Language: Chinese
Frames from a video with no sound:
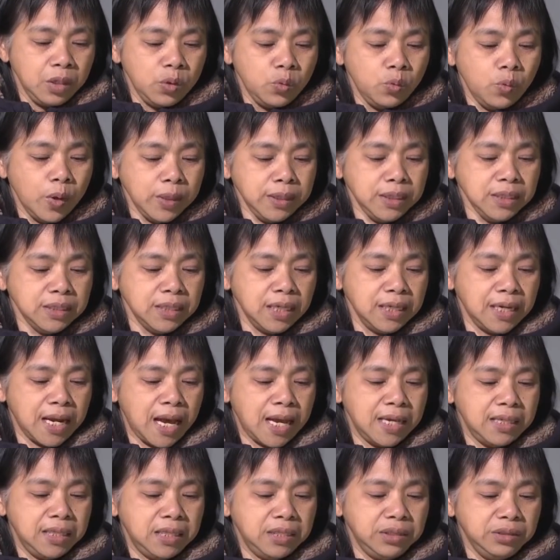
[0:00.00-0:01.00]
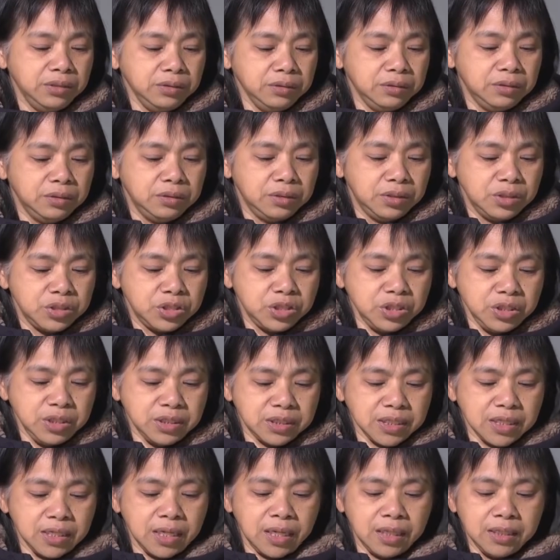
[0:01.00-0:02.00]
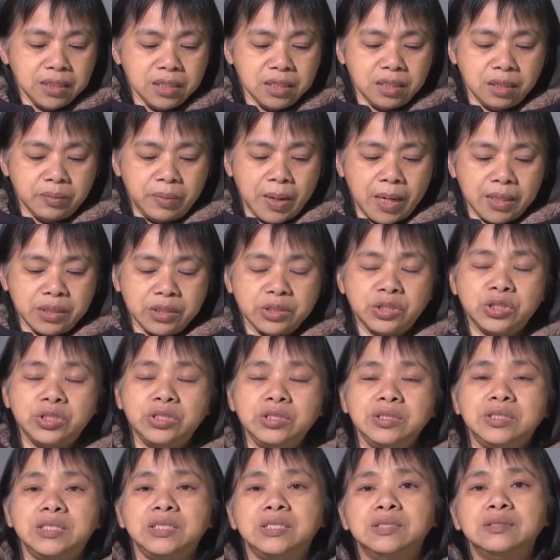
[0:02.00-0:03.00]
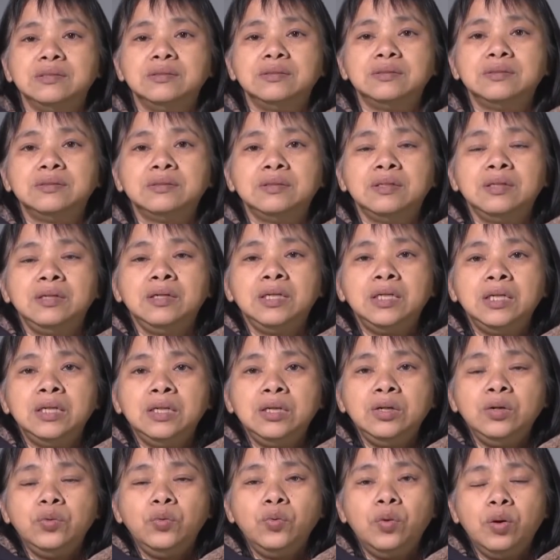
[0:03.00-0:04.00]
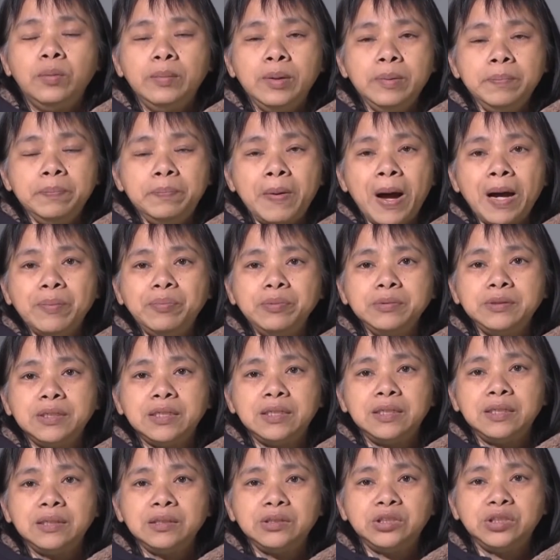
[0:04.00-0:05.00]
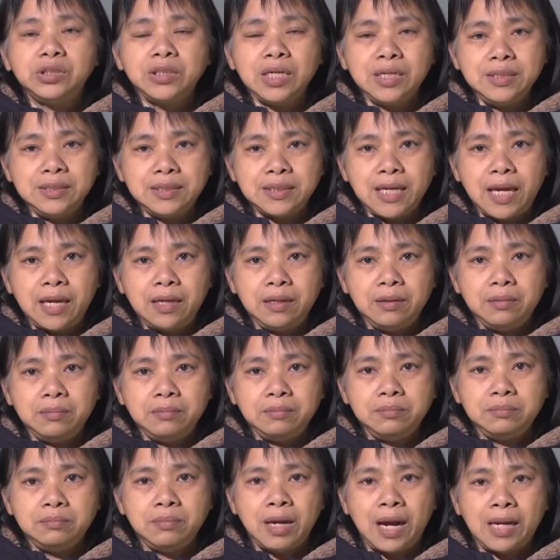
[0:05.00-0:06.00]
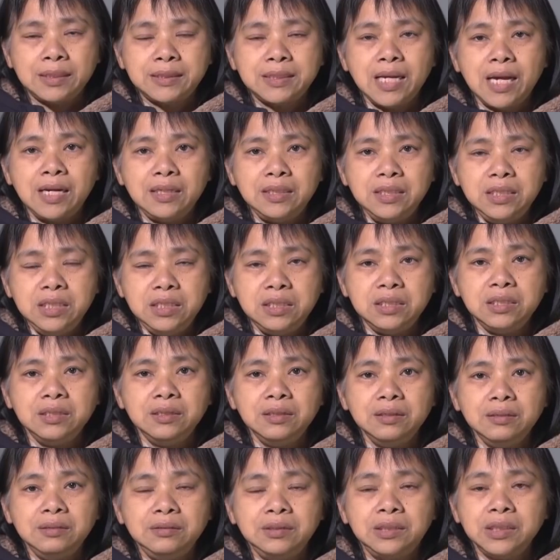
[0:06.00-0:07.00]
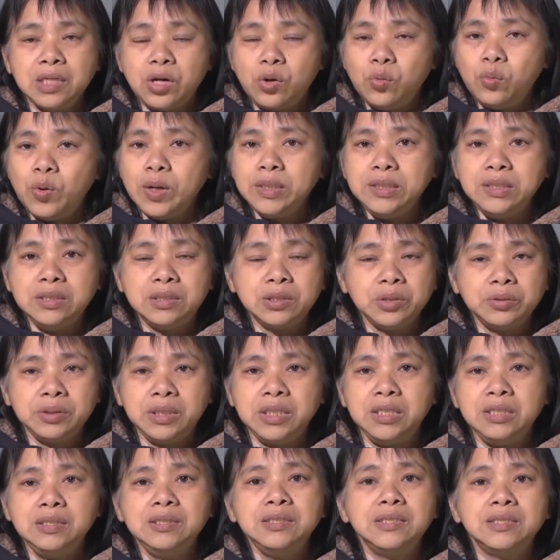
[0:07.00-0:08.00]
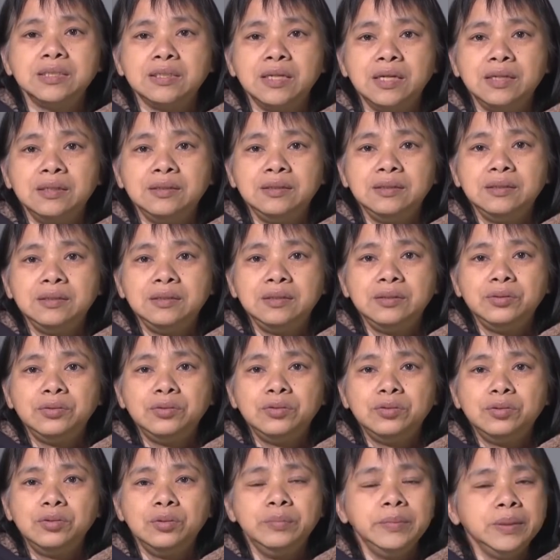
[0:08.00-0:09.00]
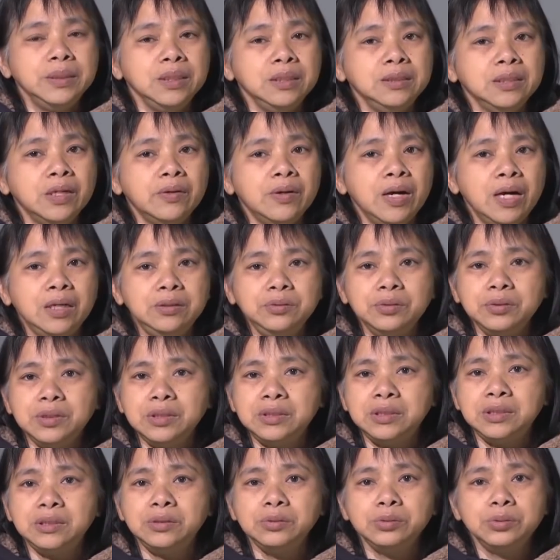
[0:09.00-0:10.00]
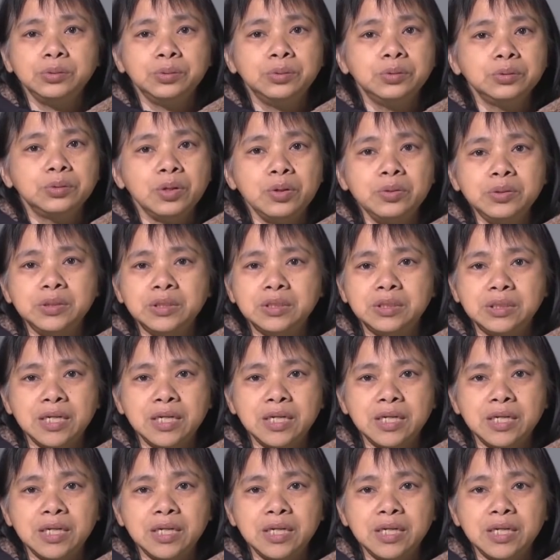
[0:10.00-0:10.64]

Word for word: 瘟疫的来临是一件很可怕的事情，我们巴不得现在马上立刻这个瘟疫就停止了。我们听到很多的基督徒都是